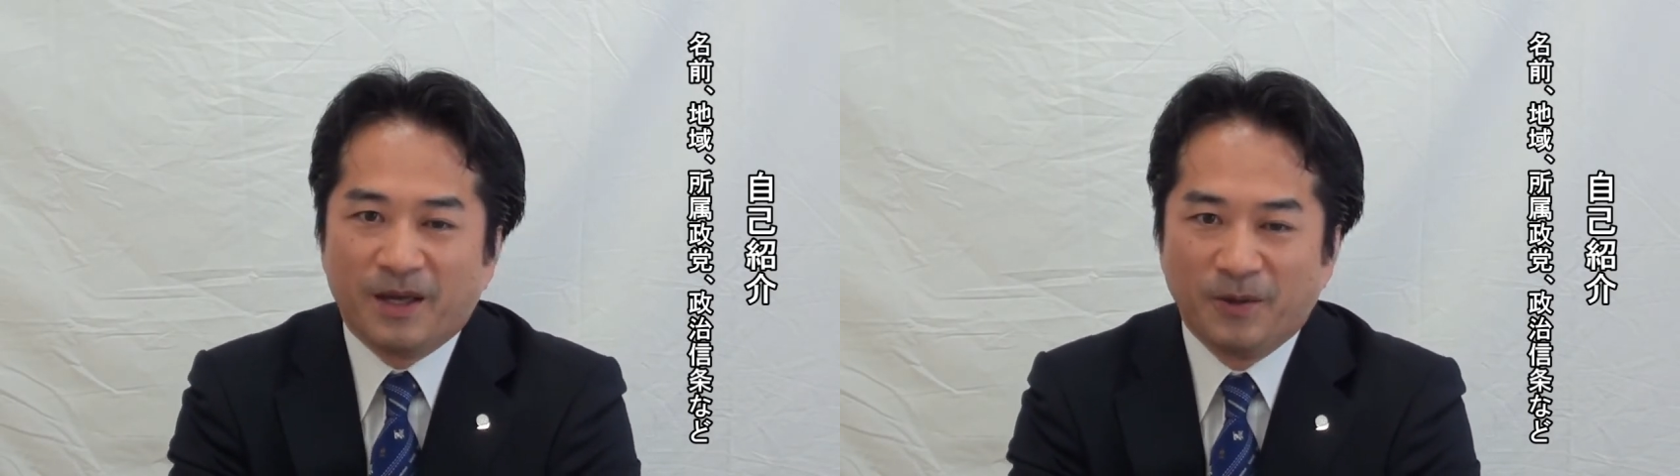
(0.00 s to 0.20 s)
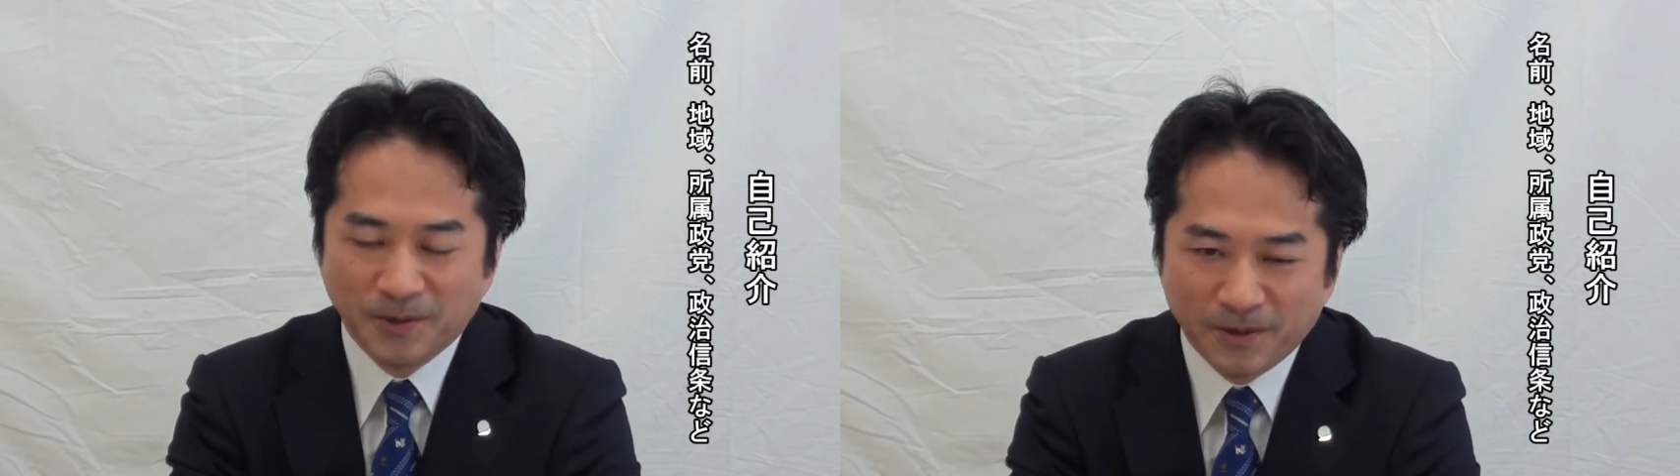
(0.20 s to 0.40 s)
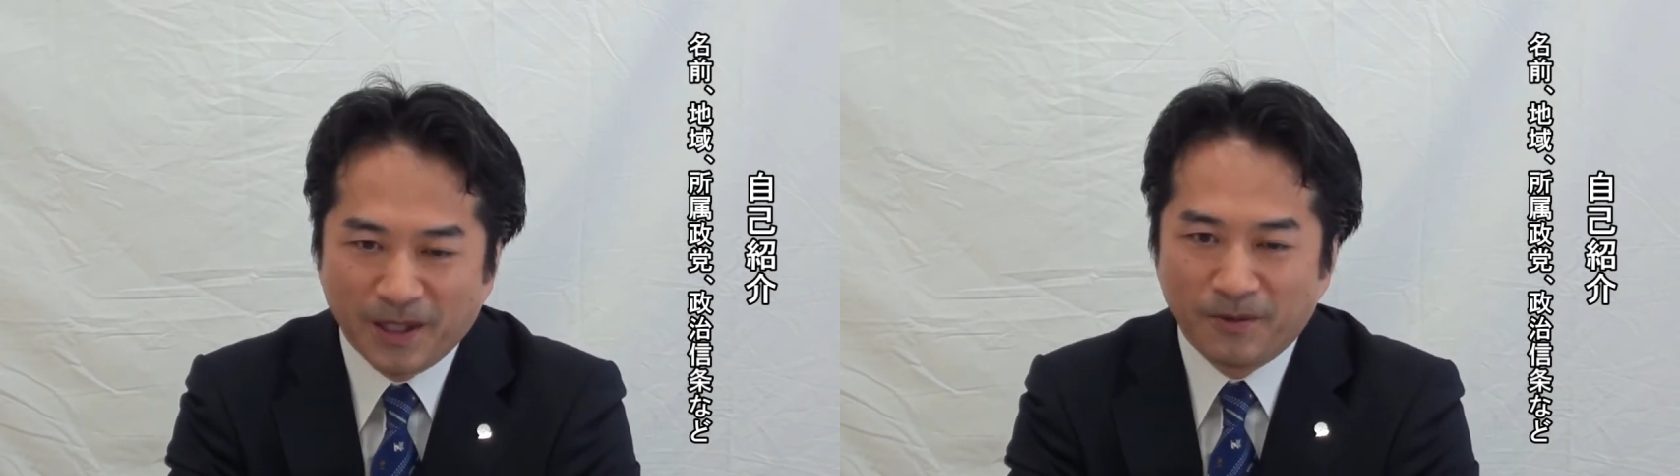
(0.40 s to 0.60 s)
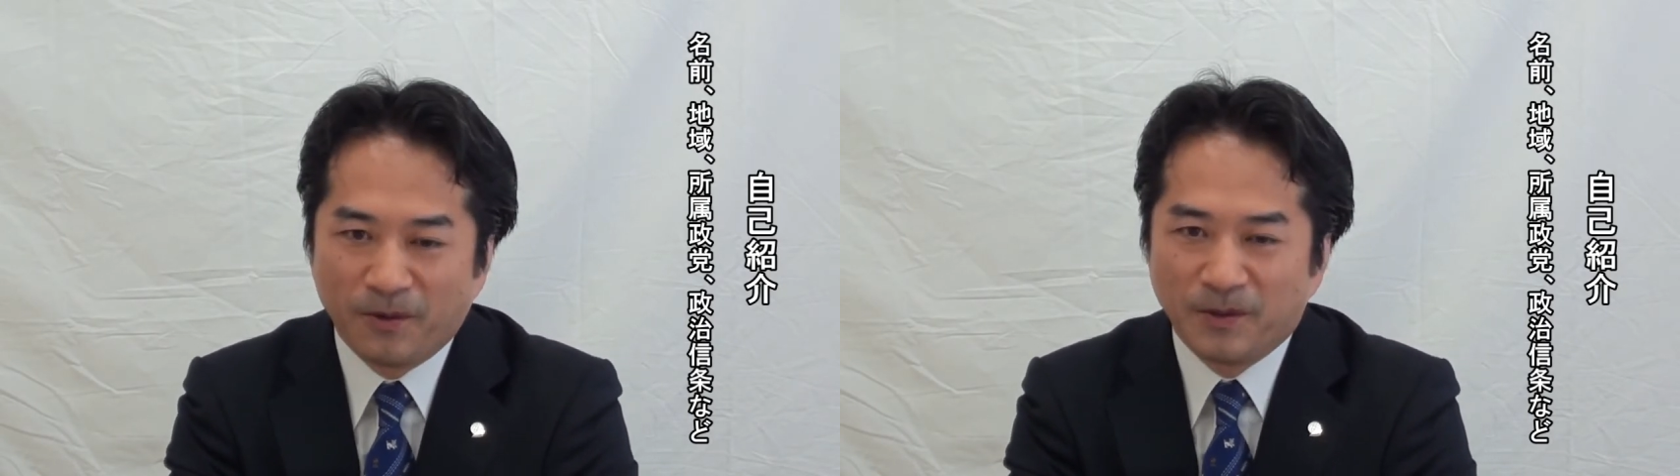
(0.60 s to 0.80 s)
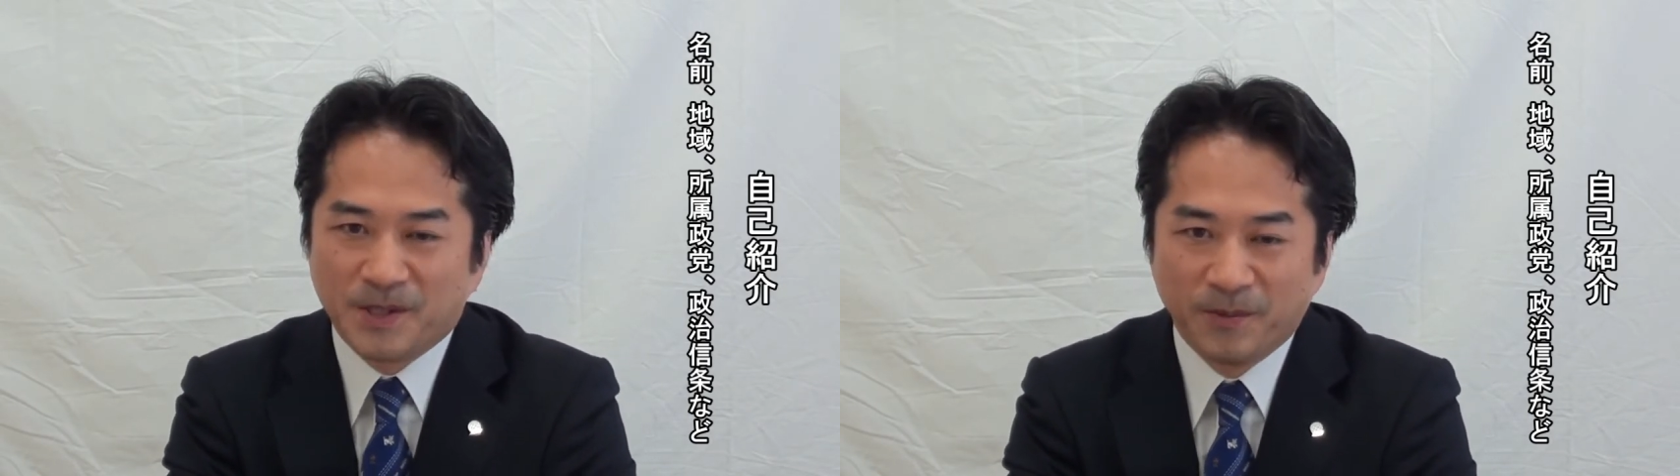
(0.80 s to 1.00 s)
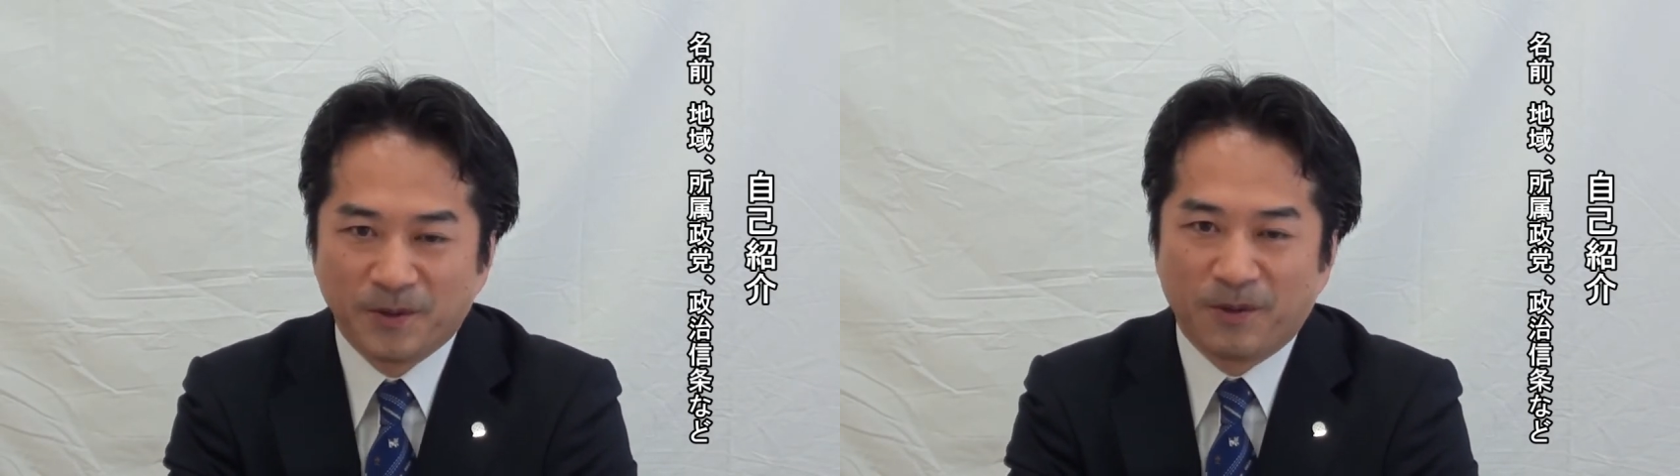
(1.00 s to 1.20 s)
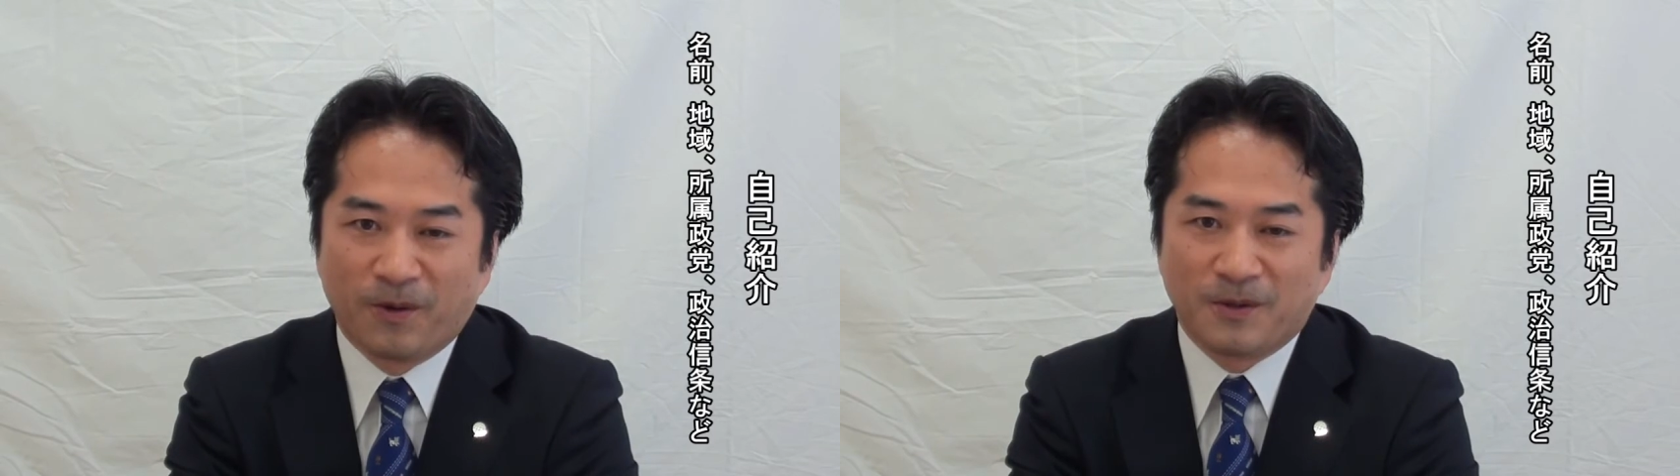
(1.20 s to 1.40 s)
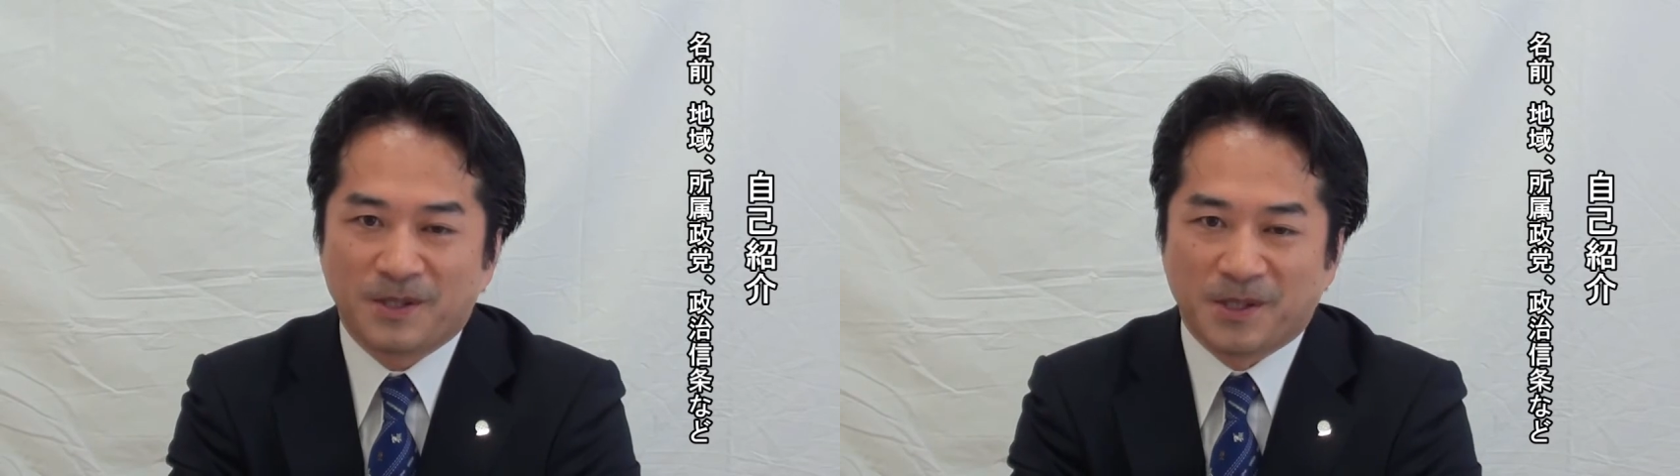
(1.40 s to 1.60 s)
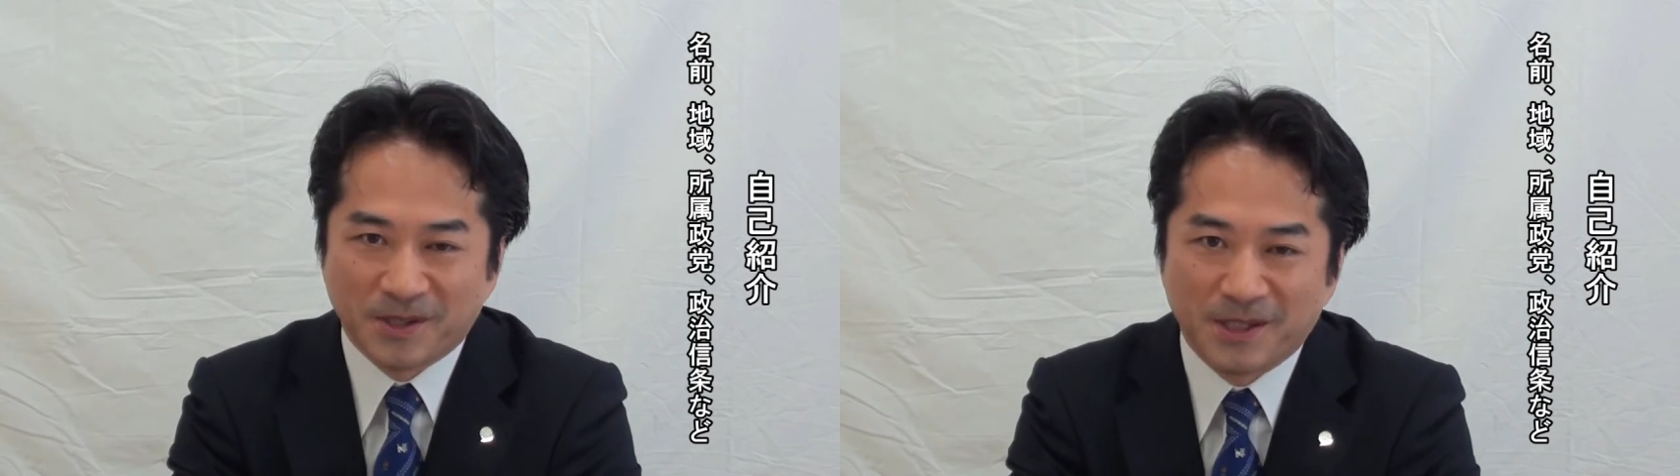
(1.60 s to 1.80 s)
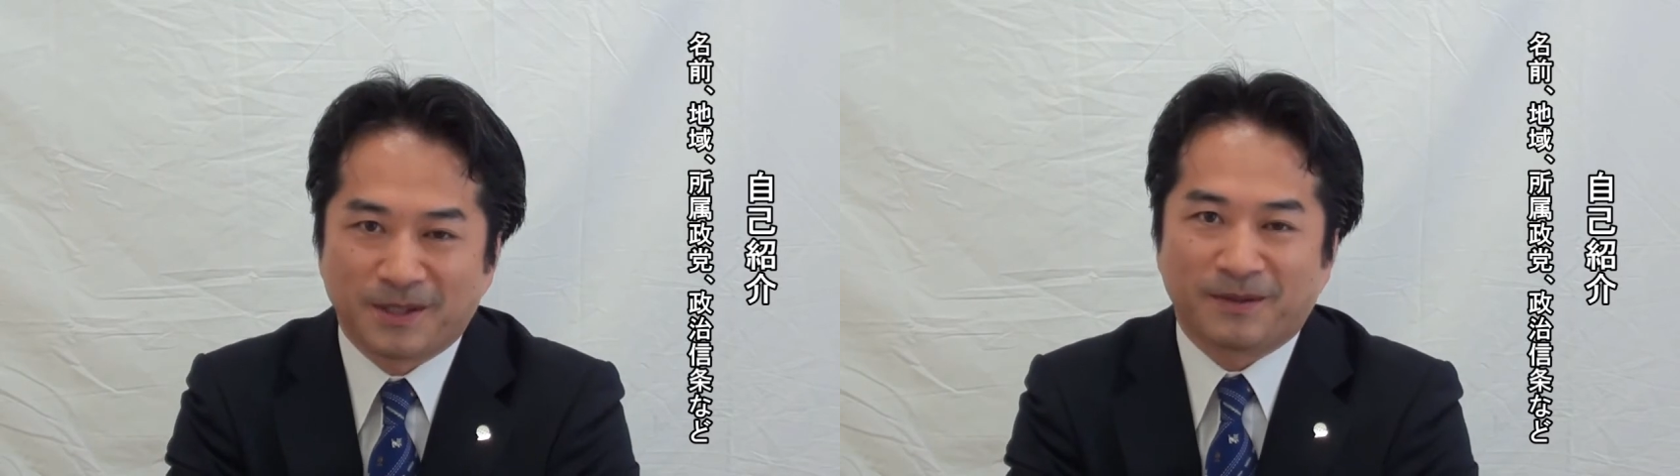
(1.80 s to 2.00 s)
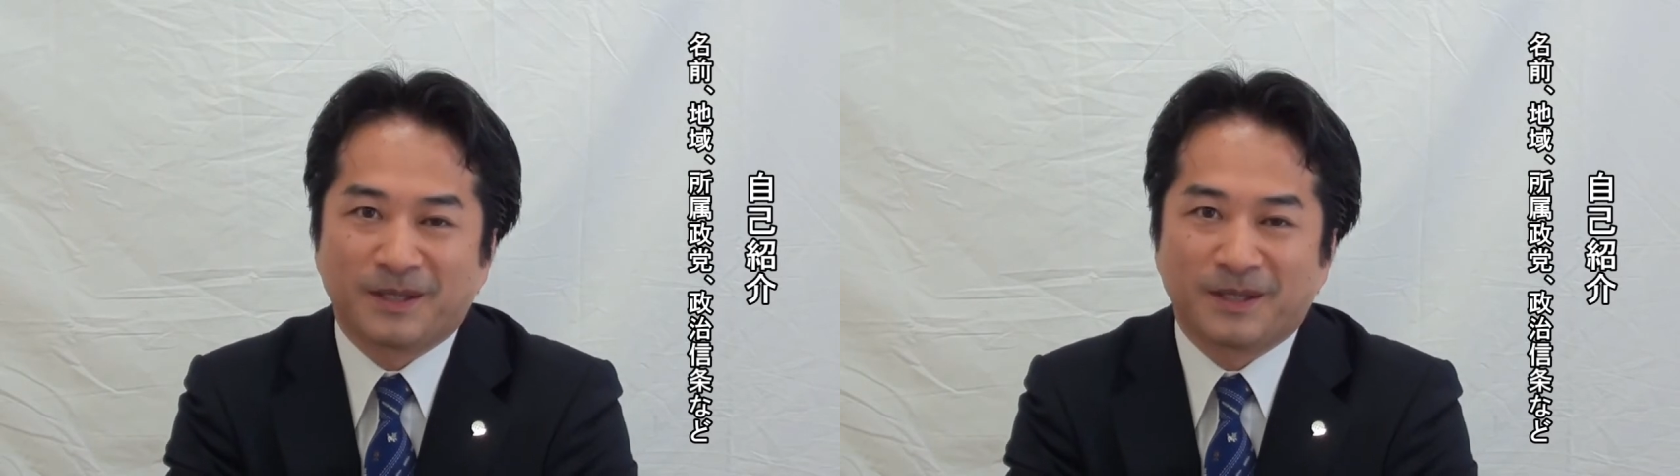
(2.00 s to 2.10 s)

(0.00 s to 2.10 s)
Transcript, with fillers: え本当にあの地元出身、